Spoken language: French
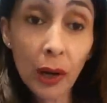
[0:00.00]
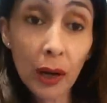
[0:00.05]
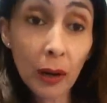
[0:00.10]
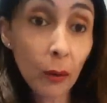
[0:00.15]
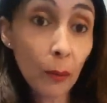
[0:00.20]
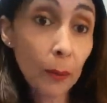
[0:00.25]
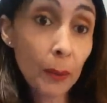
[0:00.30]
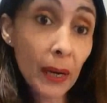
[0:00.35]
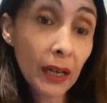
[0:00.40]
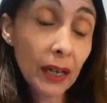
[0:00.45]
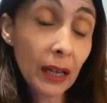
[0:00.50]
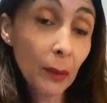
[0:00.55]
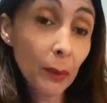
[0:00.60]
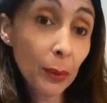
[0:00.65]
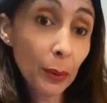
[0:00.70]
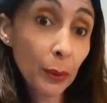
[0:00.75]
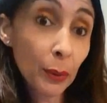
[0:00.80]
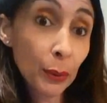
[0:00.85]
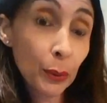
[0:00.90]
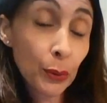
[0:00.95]
Hein. On parle un
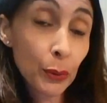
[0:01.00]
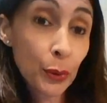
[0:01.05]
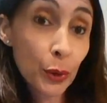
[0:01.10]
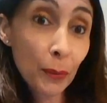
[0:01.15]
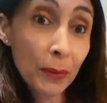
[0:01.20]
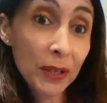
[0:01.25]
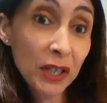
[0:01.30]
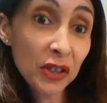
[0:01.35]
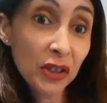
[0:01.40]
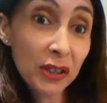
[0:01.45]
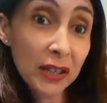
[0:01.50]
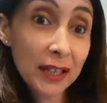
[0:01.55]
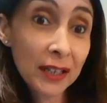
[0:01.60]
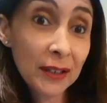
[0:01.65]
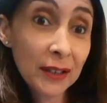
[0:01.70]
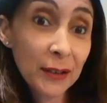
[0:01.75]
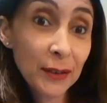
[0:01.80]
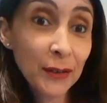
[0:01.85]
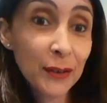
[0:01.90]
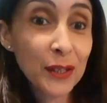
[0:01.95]
peu de tout sur ma
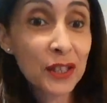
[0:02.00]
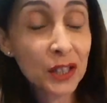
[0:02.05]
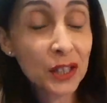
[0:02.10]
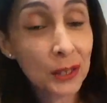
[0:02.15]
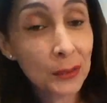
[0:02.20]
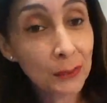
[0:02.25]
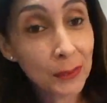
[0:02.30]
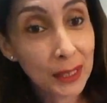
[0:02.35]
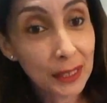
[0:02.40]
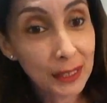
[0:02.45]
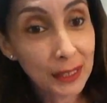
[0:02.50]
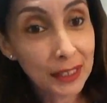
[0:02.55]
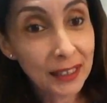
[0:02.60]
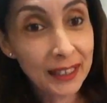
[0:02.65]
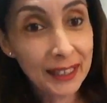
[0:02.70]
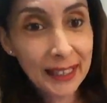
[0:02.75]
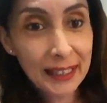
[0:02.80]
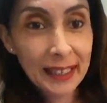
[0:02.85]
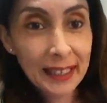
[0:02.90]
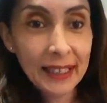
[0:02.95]
chaîne. Donc si jamais
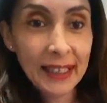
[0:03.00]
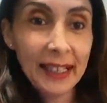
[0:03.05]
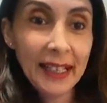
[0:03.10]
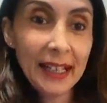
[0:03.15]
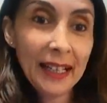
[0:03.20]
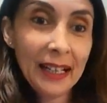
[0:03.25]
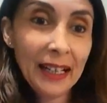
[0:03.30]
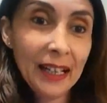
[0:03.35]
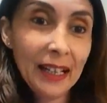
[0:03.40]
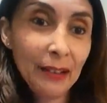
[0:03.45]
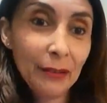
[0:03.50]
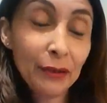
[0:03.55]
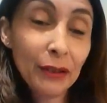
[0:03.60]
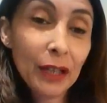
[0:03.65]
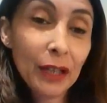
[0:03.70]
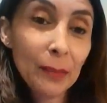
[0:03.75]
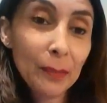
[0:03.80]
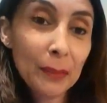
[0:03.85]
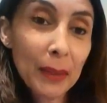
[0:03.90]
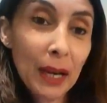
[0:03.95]
hein, vous
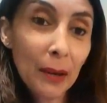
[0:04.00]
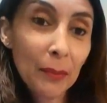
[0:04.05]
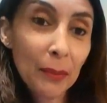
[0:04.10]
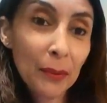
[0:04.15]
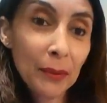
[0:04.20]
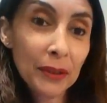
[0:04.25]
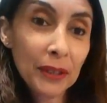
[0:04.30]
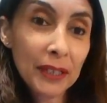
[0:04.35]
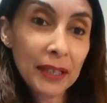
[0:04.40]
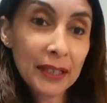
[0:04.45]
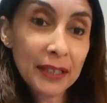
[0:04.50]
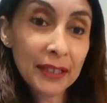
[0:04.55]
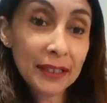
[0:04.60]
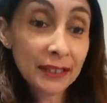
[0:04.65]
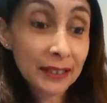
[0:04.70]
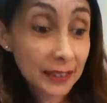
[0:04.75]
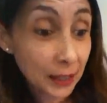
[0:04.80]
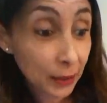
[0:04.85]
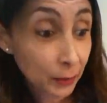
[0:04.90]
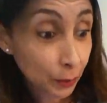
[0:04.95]
n'êtes pas abonné,
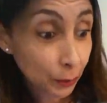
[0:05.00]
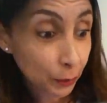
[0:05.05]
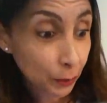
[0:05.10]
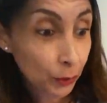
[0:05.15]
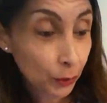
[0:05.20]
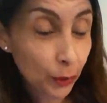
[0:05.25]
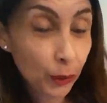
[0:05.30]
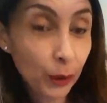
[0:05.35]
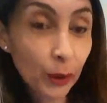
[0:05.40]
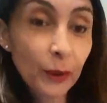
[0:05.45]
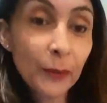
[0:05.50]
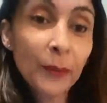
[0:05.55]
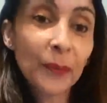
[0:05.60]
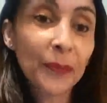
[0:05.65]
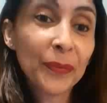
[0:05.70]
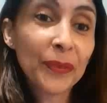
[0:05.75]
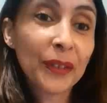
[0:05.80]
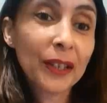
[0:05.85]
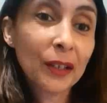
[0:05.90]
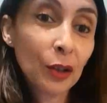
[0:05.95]
c'est toujours
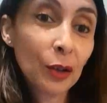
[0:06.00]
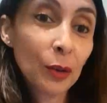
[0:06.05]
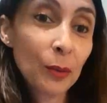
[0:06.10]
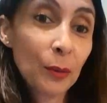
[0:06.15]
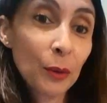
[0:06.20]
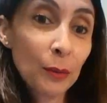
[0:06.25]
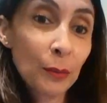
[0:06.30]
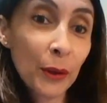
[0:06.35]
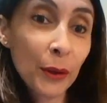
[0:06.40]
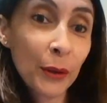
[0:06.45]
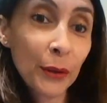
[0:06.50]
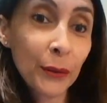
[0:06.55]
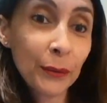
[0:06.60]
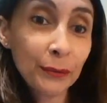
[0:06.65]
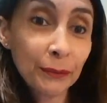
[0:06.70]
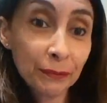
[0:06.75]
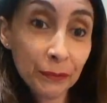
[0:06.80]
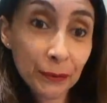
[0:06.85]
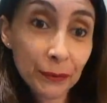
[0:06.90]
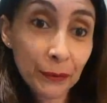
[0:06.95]
le
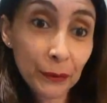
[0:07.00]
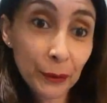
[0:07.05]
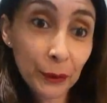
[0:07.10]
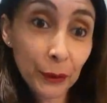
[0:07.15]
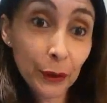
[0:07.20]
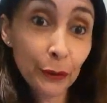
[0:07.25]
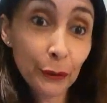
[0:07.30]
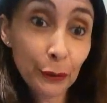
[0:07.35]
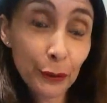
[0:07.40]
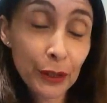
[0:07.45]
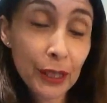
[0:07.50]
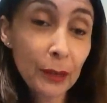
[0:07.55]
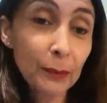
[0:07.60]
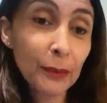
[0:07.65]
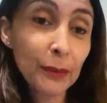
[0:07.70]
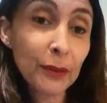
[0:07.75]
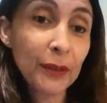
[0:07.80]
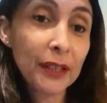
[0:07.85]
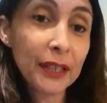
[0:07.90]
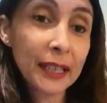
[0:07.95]
moment de vous
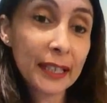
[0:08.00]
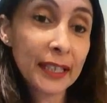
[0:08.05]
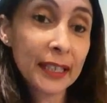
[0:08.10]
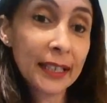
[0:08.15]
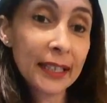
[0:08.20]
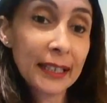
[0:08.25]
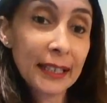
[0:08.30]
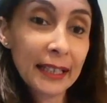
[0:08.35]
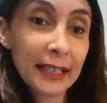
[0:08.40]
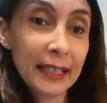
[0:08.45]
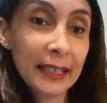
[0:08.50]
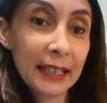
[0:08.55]
abonner.